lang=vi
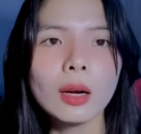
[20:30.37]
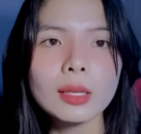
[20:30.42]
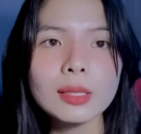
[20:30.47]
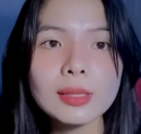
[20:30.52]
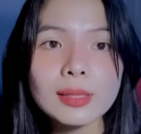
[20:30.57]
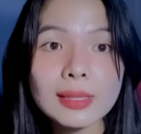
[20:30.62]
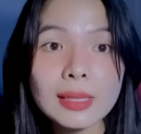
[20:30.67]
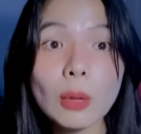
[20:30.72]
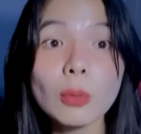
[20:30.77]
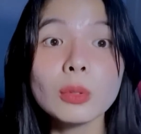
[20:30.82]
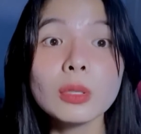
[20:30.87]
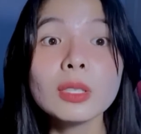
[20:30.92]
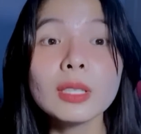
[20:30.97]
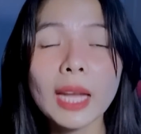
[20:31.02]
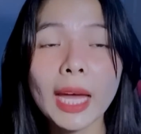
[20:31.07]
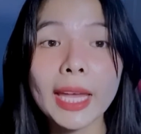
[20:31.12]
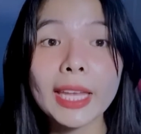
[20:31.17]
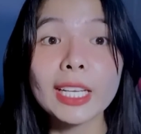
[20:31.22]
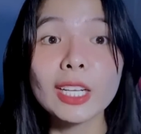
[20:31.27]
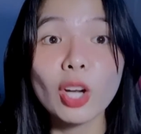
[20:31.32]
sau đứa
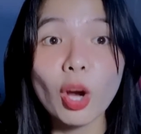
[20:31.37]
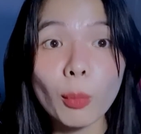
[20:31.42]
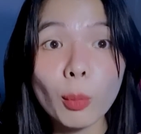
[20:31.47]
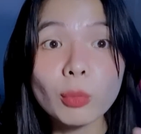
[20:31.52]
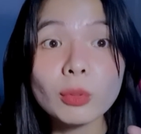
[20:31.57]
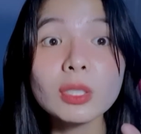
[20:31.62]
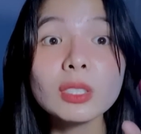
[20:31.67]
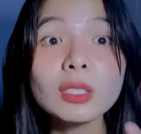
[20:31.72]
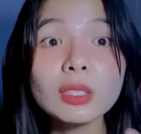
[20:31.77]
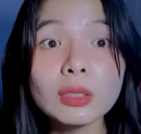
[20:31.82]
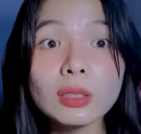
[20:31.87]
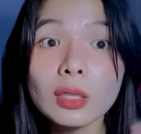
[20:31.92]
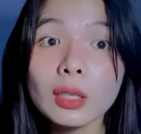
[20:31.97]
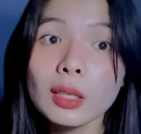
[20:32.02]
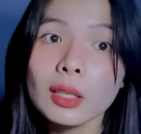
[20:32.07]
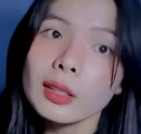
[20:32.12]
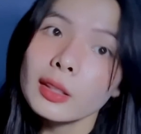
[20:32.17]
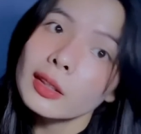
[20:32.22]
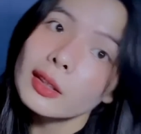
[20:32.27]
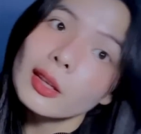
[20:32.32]
này còn một đứa
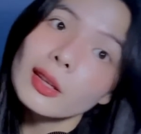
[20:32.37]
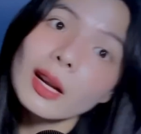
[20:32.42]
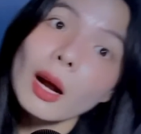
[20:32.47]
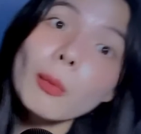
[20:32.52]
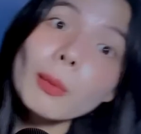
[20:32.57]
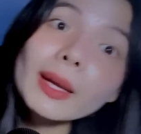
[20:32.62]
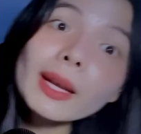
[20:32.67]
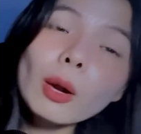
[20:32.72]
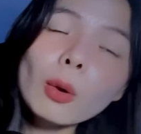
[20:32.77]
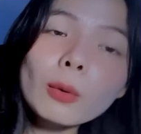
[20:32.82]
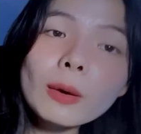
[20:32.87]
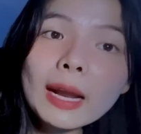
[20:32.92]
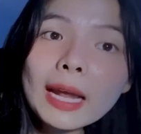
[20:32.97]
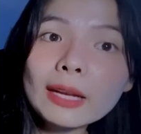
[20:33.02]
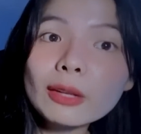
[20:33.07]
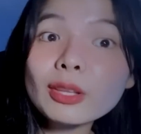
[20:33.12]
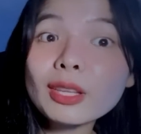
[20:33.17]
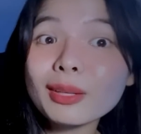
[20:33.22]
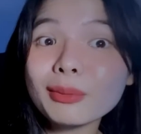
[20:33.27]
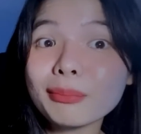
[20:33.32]
nữa nó ngóc cái đầu ra
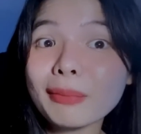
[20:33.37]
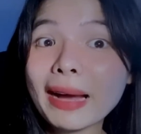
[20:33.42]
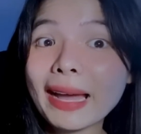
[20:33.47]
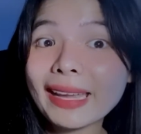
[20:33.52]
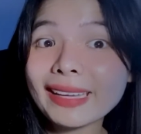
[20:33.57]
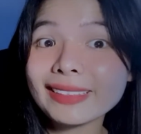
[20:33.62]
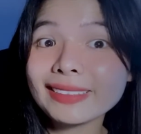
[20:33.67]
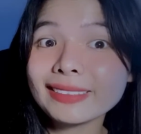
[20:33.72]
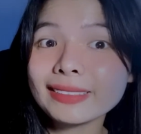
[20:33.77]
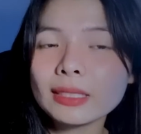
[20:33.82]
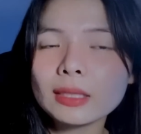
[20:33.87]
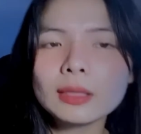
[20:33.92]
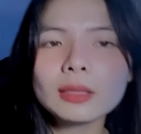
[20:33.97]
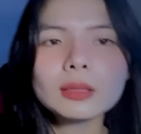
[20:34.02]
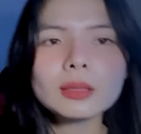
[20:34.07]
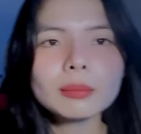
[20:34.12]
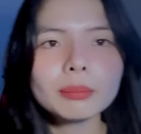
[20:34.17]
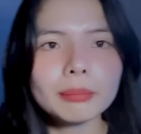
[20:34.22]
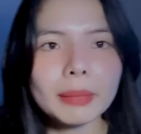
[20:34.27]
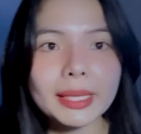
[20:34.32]
nó nhìn bạn
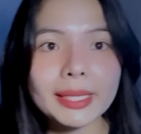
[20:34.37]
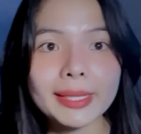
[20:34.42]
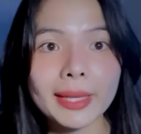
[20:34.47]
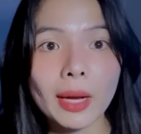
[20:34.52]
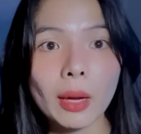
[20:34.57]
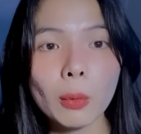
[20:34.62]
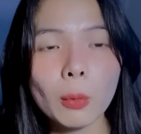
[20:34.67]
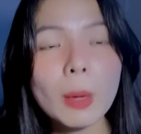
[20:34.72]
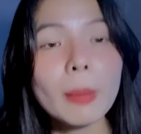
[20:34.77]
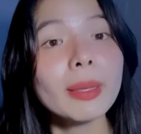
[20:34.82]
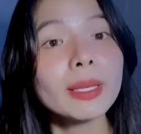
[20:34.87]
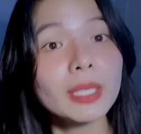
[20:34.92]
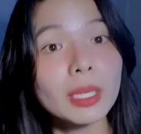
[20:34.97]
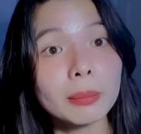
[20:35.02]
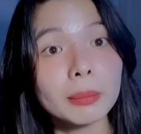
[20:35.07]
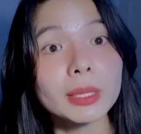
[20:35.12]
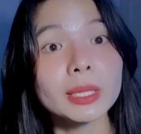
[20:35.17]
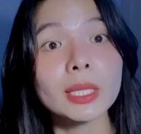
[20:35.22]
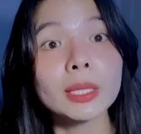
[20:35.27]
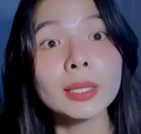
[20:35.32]
bạn sợ quá bạn
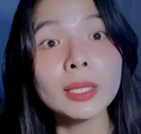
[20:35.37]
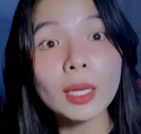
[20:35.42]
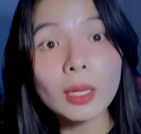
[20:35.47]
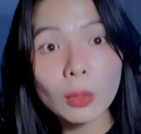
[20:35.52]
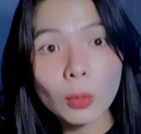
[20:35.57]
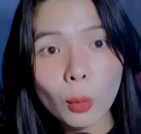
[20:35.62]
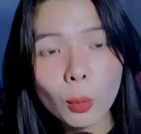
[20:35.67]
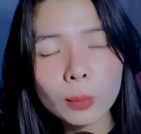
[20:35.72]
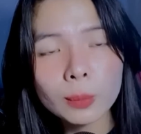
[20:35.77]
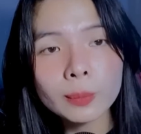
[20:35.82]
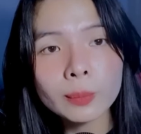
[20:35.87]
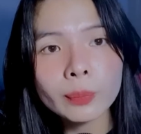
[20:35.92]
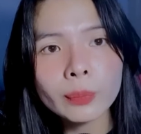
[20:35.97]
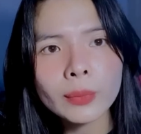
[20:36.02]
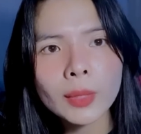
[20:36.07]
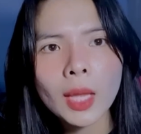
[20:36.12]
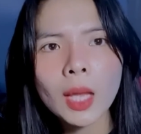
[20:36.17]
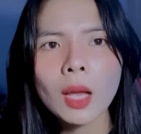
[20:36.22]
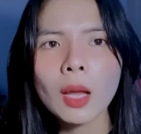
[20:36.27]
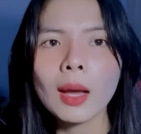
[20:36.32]
giật mình tỉnh giấc luôn
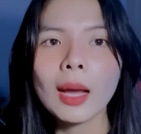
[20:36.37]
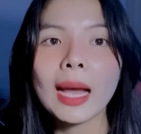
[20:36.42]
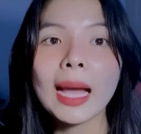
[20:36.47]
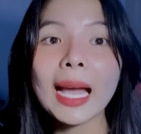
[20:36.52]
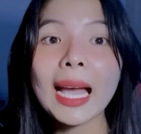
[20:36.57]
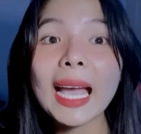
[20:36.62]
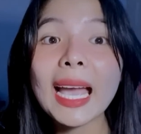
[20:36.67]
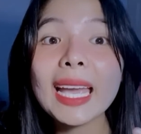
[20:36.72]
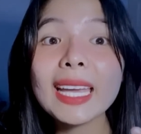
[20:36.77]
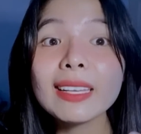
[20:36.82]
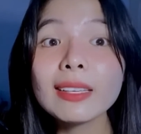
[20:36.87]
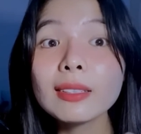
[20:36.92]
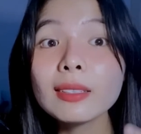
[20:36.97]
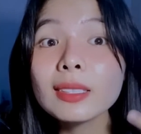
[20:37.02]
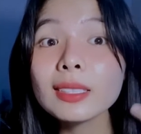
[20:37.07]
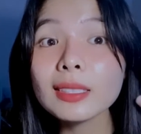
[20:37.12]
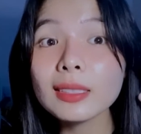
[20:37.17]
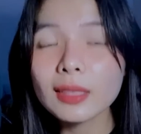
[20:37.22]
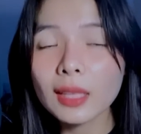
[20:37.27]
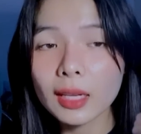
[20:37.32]
hai đứa
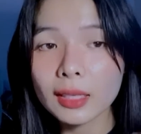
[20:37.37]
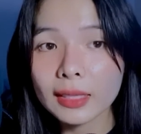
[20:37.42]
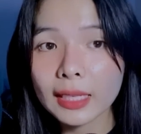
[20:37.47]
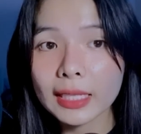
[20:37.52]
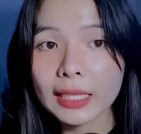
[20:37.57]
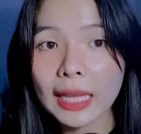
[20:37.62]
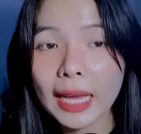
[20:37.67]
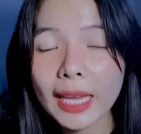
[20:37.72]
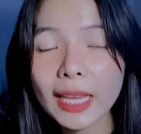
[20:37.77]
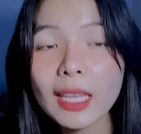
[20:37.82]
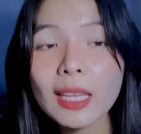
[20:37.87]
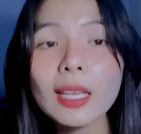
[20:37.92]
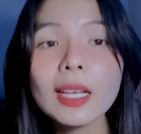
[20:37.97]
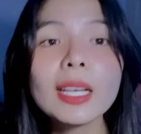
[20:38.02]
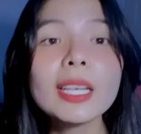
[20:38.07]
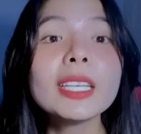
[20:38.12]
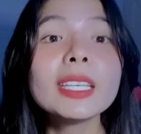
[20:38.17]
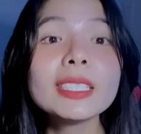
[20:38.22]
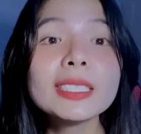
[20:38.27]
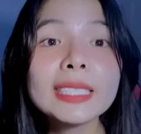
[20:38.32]
lần này thấy
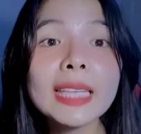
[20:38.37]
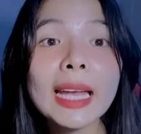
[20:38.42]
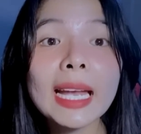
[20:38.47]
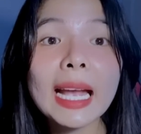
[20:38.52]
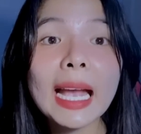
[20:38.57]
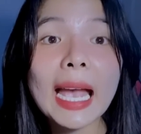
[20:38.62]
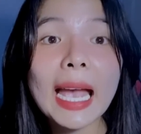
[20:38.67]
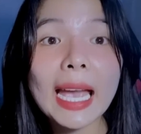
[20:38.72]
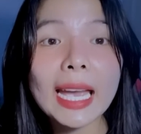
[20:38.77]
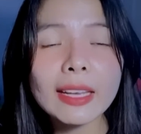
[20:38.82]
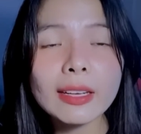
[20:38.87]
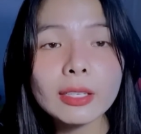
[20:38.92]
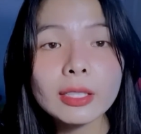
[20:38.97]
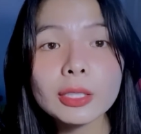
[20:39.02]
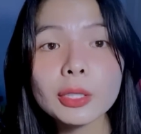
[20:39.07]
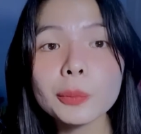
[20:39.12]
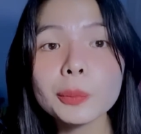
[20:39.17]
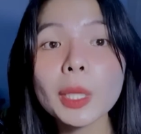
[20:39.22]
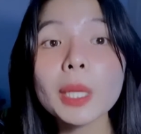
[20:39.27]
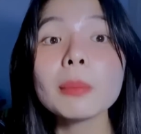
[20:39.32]
y chang hai đứa
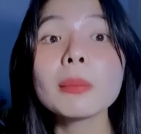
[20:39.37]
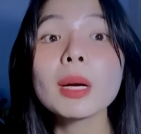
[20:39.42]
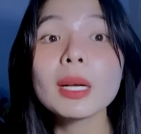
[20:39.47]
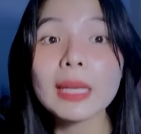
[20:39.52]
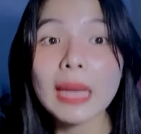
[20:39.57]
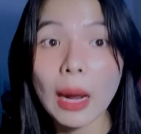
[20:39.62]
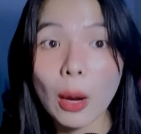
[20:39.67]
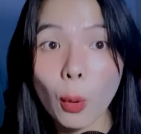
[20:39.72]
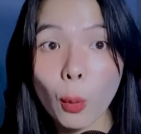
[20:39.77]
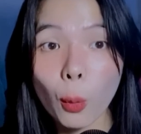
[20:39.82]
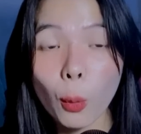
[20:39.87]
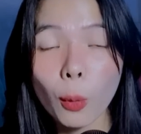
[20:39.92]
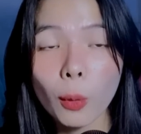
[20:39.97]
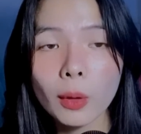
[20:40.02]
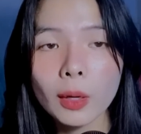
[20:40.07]
trong giấc mơ đầu